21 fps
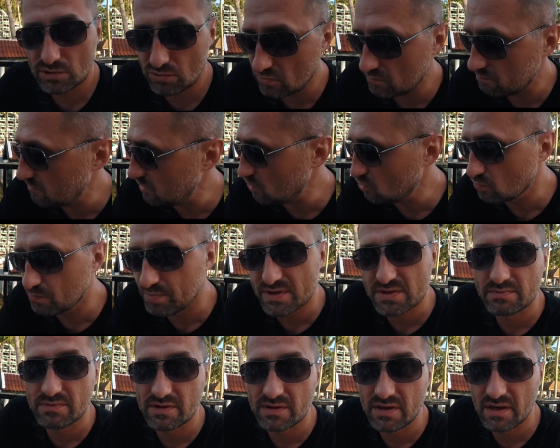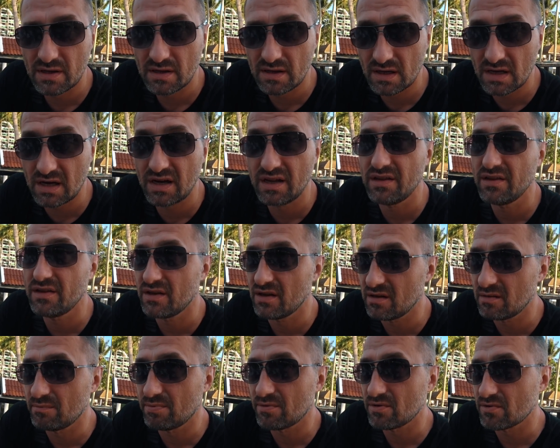тут меню посмотрели,
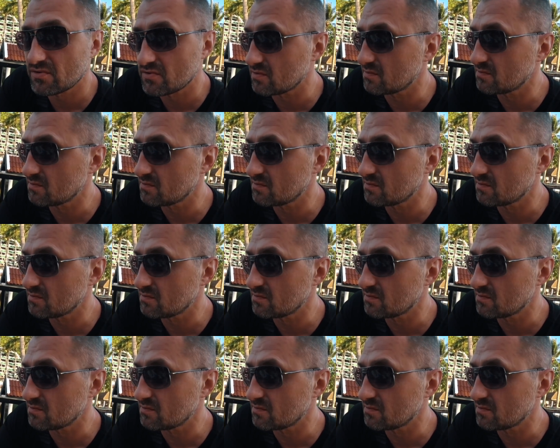охренели просто.